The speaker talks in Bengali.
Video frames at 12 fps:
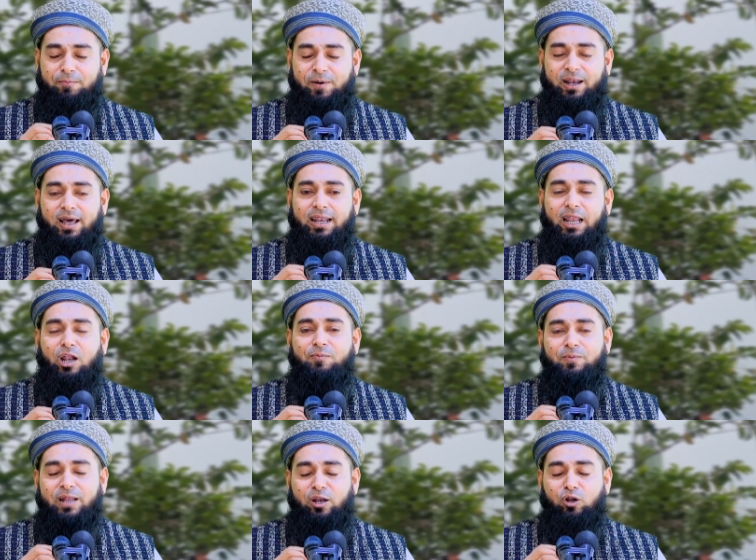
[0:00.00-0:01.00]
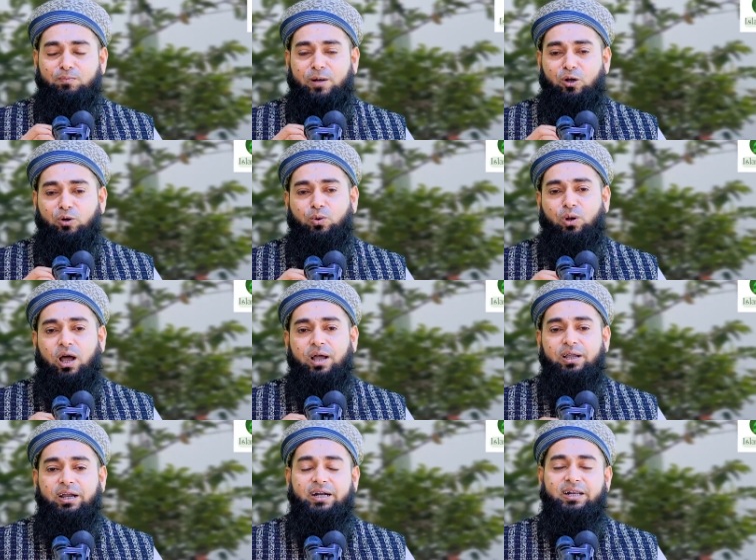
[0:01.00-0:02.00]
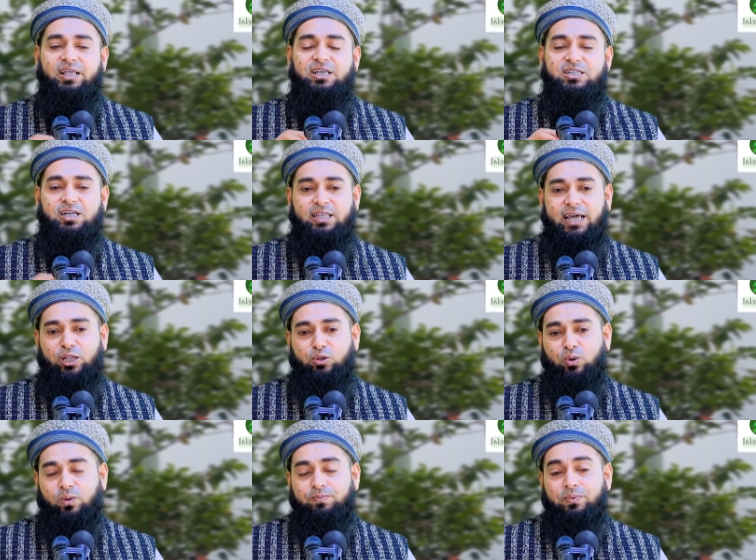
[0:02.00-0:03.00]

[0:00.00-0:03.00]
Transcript: ফালা লালন পালন করা এটা স্ত্রীর দায়িত্ব